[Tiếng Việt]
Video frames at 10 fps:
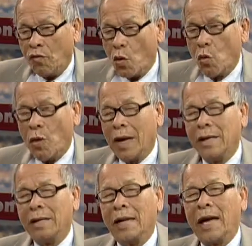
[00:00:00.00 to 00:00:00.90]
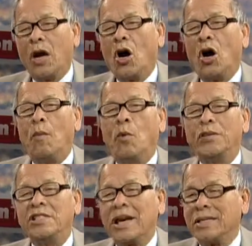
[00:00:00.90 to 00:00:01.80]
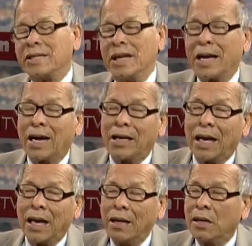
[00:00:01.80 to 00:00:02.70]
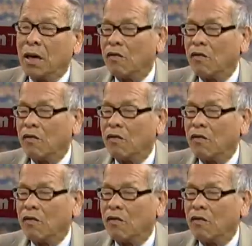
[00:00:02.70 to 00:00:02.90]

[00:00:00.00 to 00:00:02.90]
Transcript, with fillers: vùng lên để họ muốn giành lấy cái thế thượng